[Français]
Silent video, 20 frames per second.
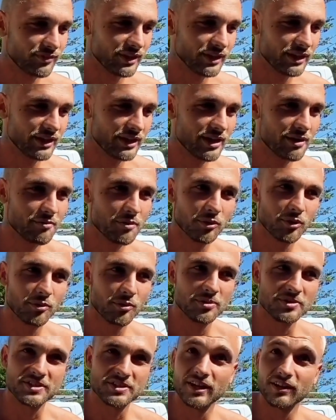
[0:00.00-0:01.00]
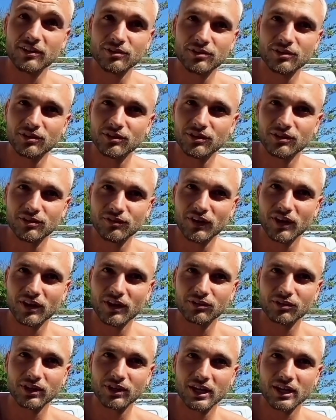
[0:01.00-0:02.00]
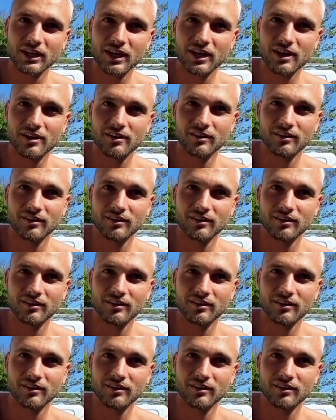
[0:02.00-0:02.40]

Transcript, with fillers: Et elle me proposait de, de faire un truc avec elle.